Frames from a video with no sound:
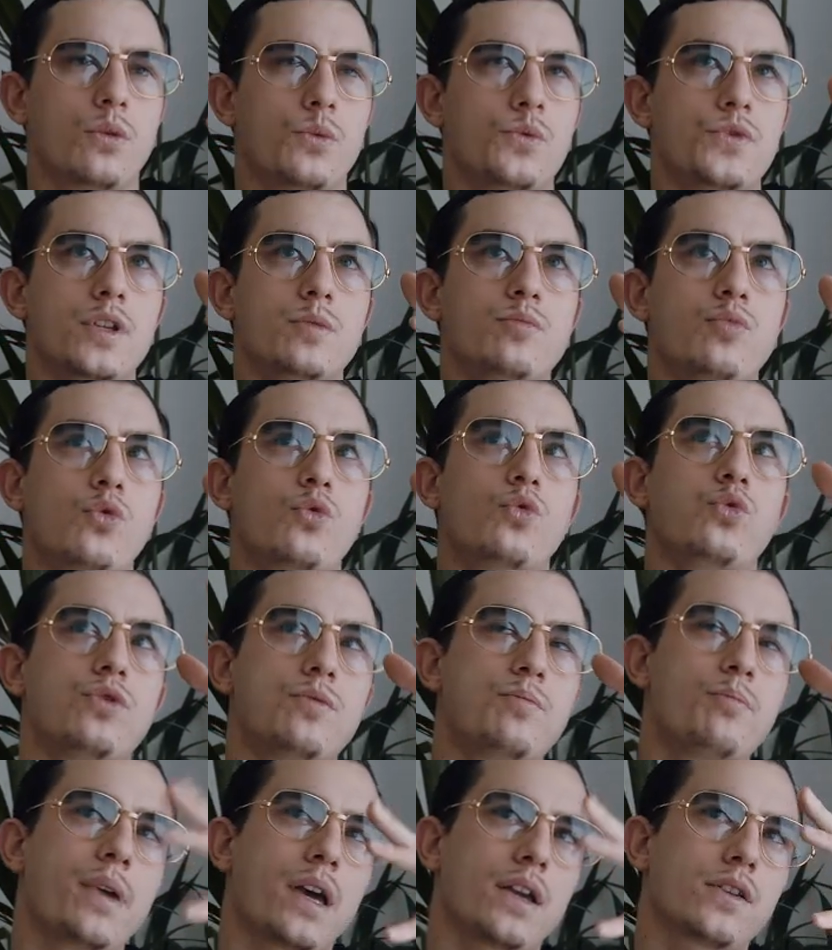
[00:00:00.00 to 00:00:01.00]
On est beaucoup de
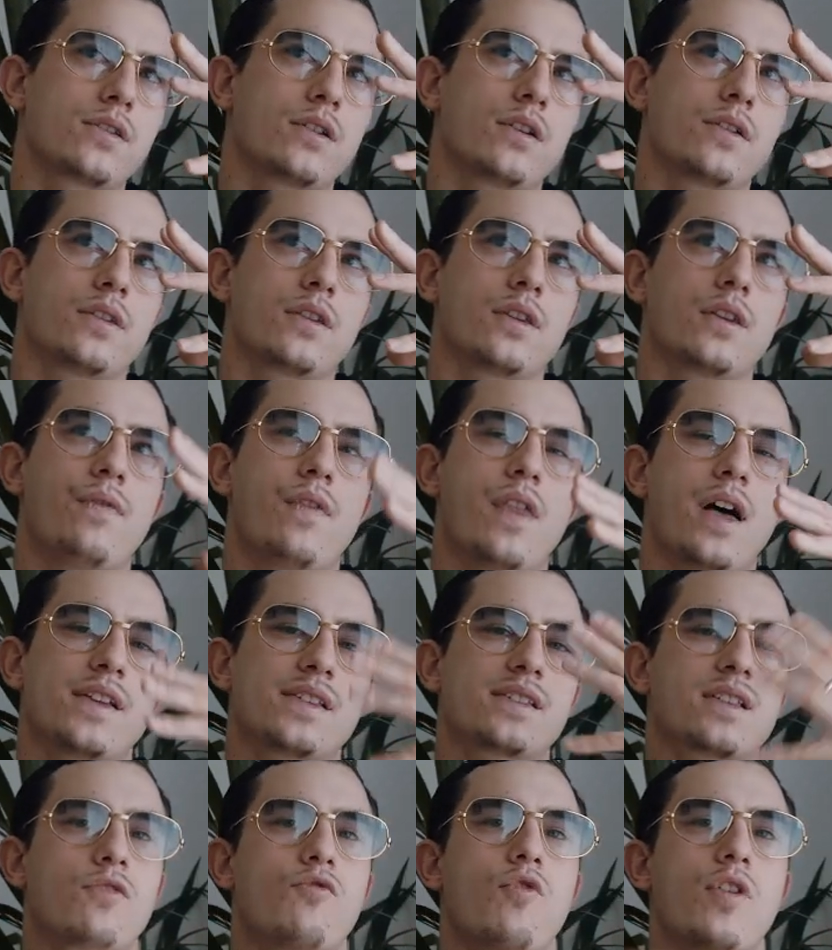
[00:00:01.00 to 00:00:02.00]
personnes à
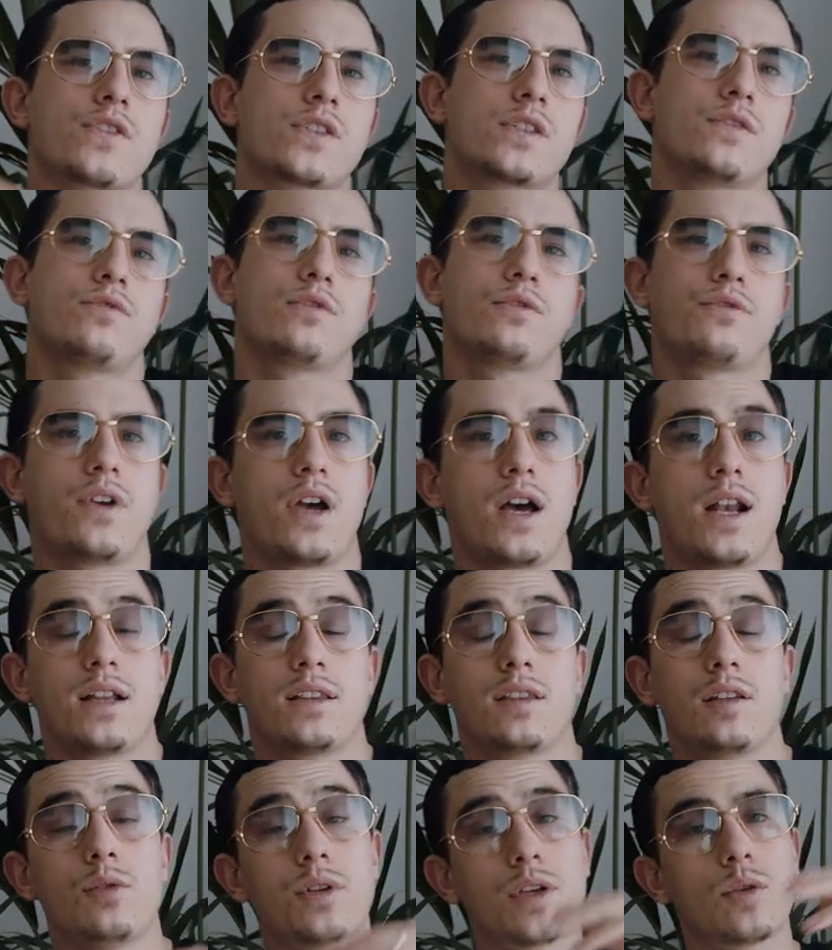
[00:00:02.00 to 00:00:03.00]
savoir ce qu'il faut faire.
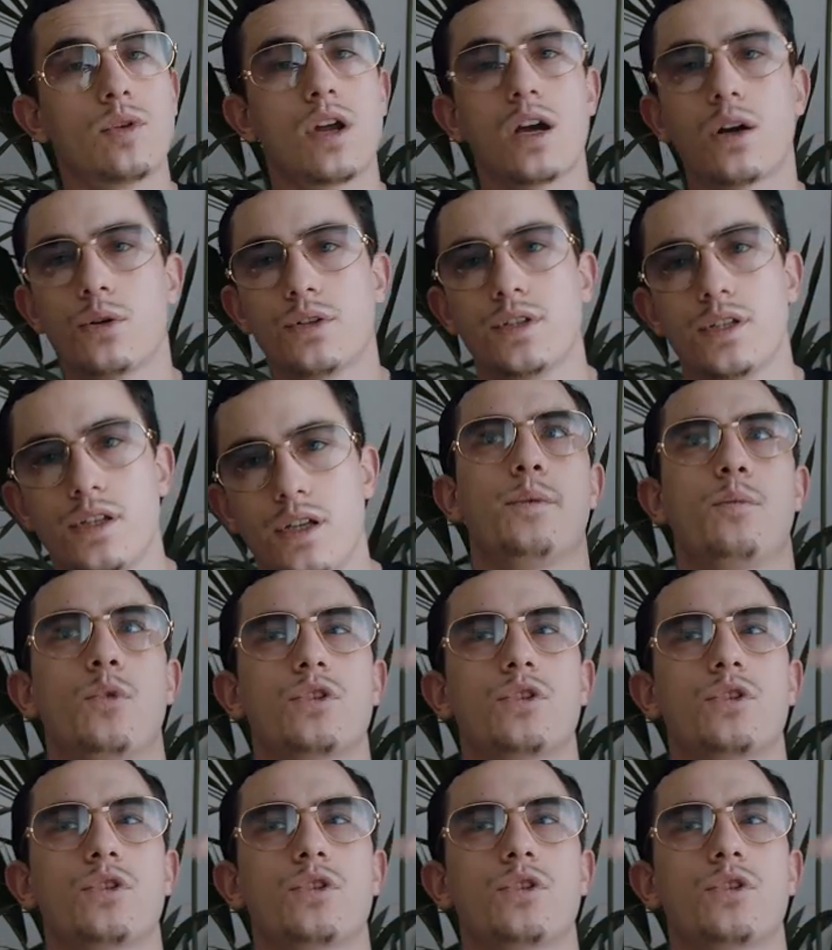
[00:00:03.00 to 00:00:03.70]
La théorie, on la connaît.